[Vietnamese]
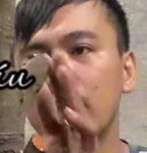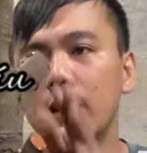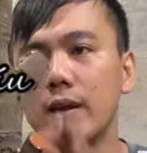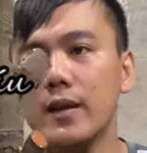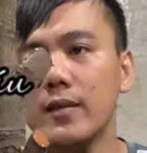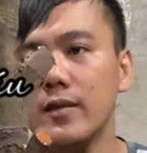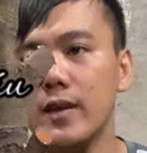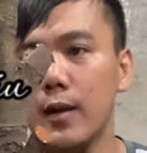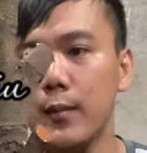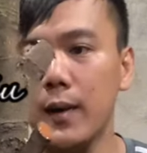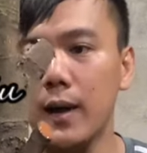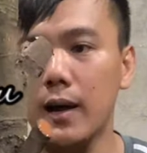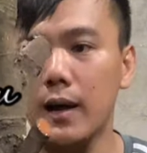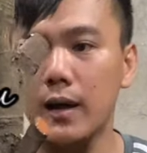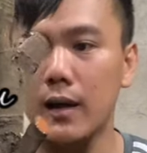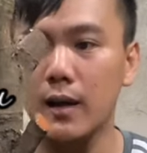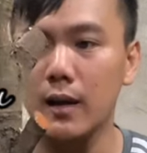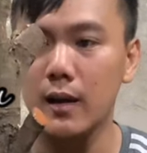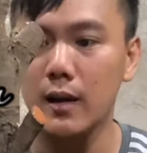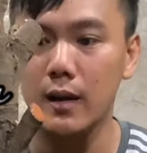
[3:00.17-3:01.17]
chị xem ha.
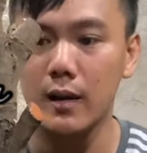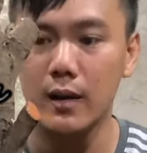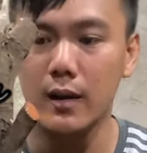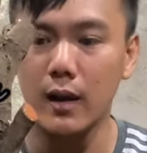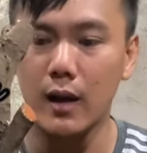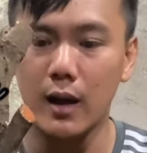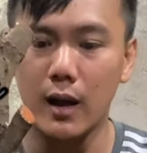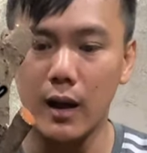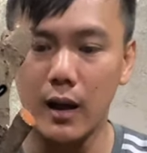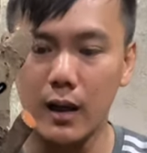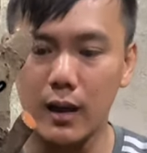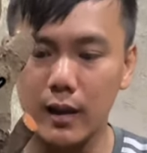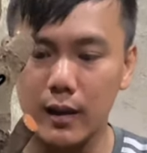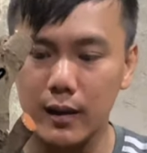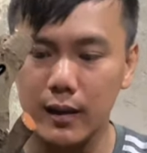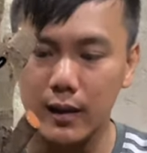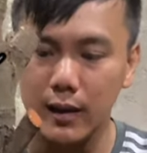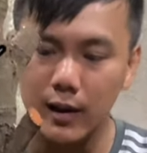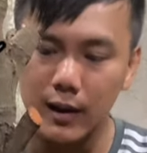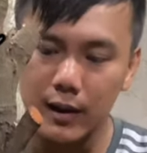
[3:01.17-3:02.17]
Đó,
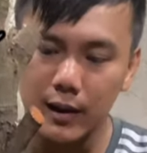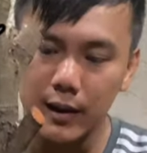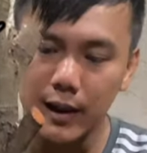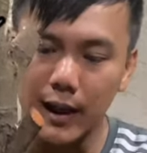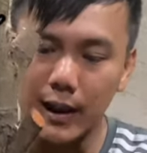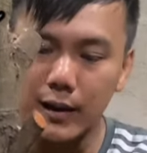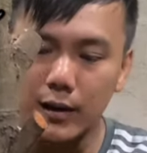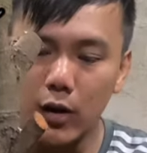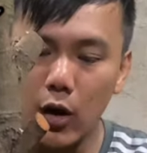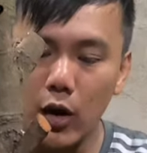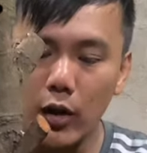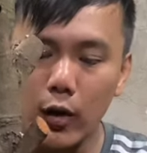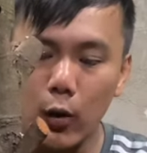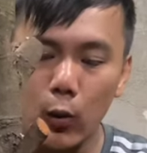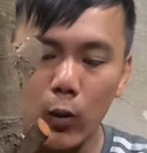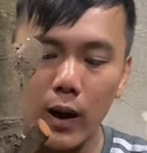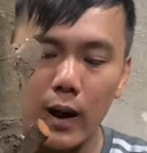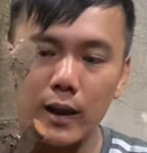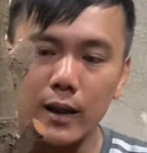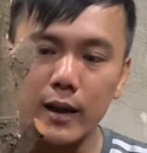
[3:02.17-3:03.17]
cành có
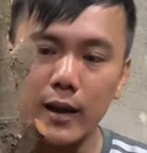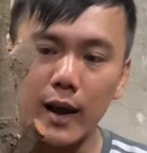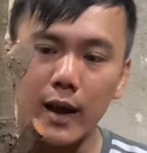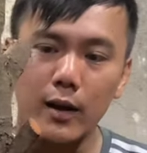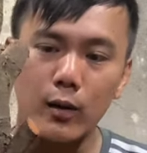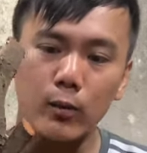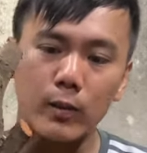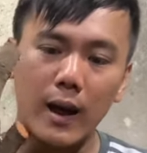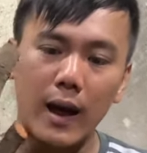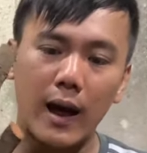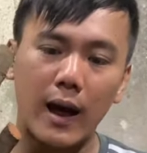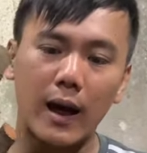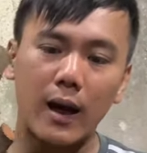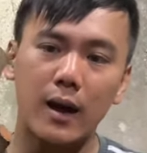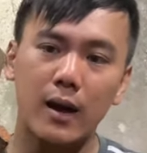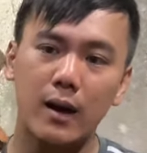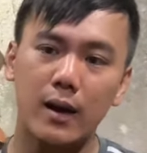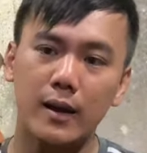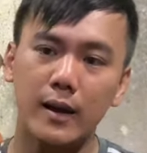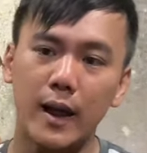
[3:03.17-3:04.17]
đủ hết, về chúng ta
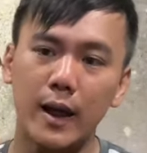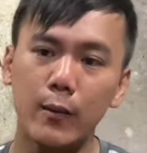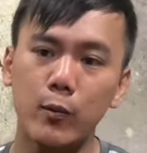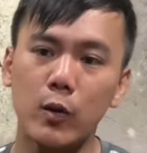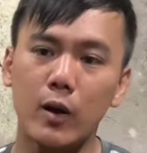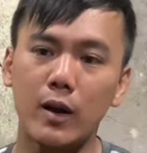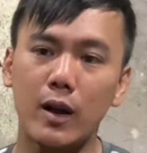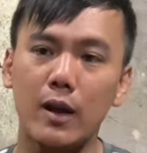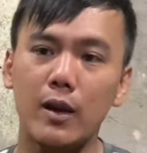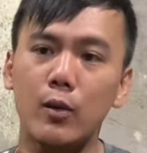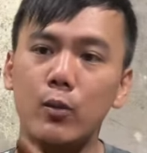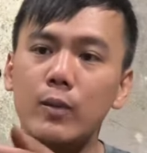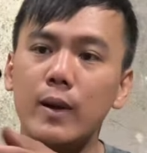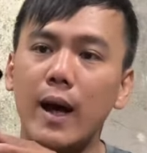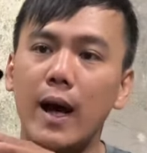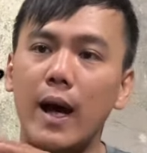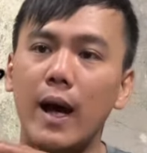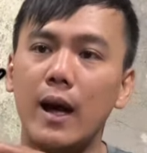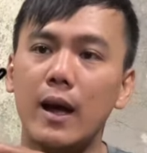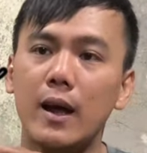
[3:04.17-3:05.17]
ghép hoặc là chúng
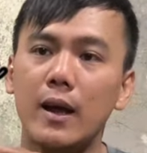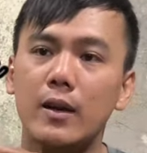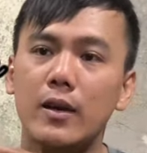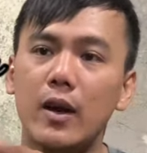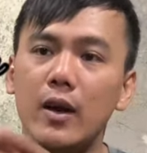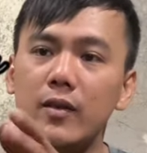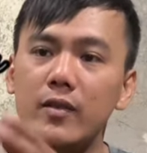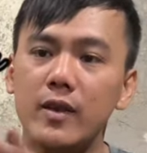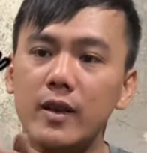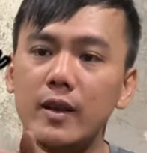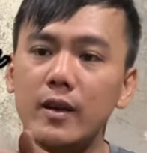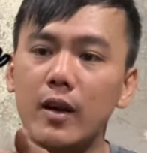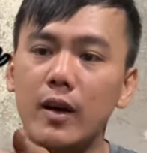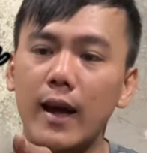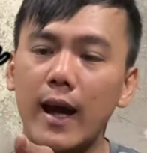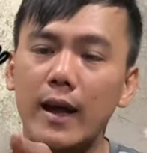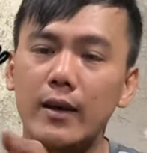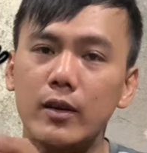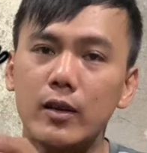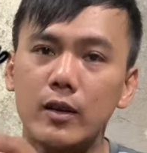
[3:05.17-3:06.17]
ta chơi zin nó
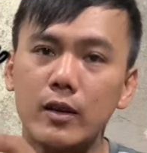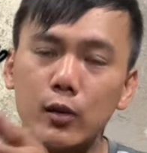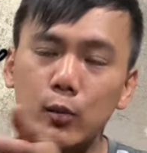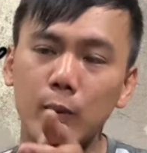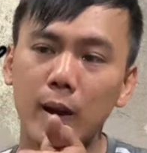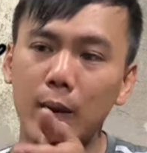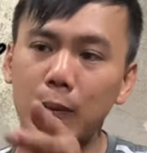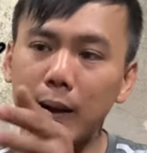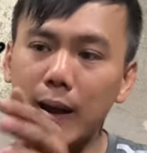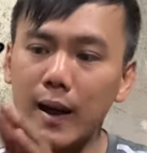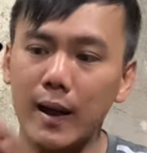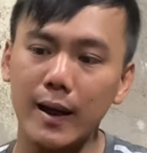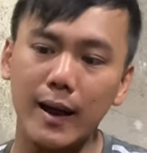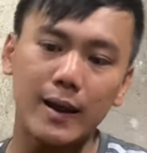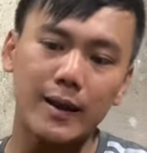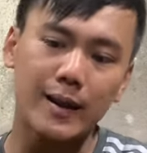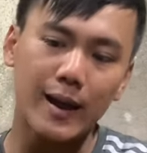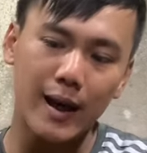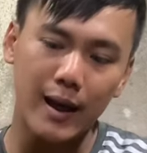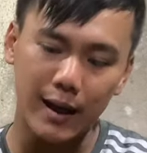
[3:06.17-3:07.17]
ra tường, chúng ta bẻ
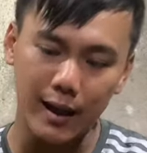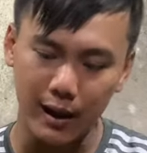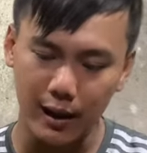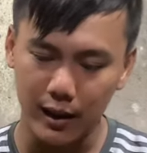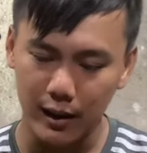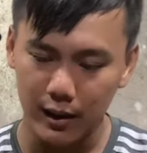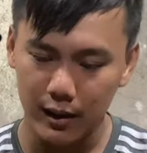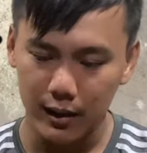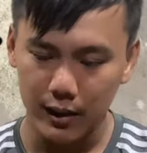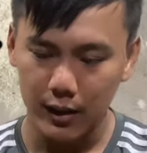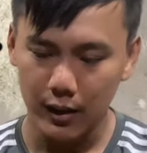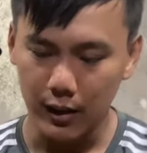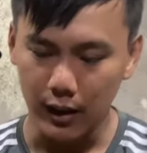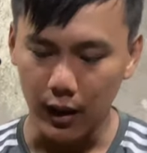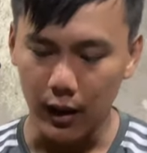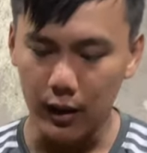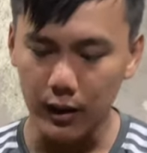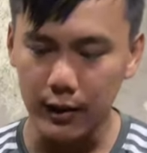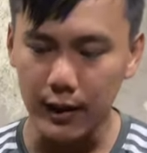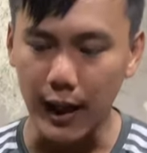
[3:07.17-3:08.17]
cành ra ha.
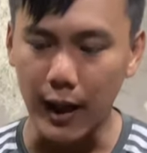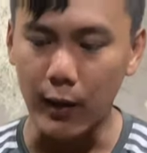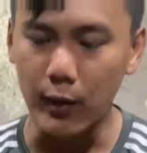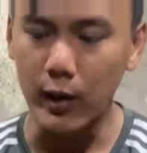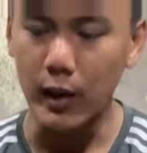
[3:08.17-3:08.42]
Đó, tạo